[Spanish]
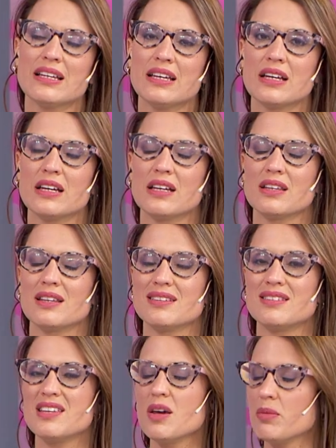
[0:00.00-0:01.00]
de,
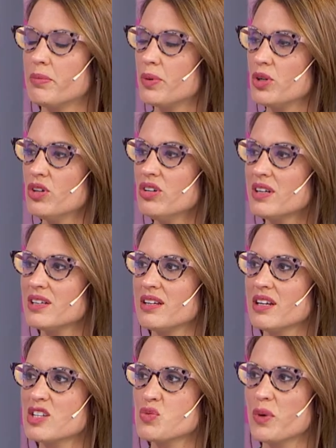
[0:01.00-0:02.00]
tiempo ¿no? que
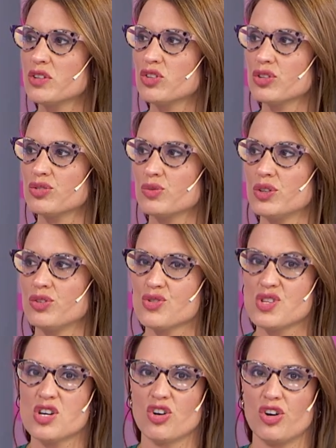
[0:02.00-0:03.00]
están expuestos
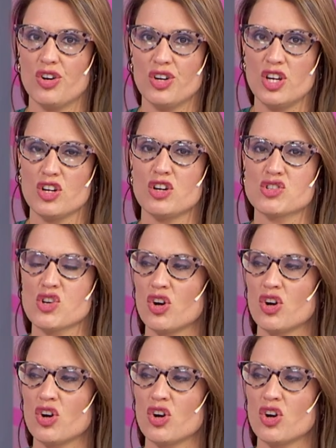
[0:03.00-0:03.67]
nuestros hijos, los niños, los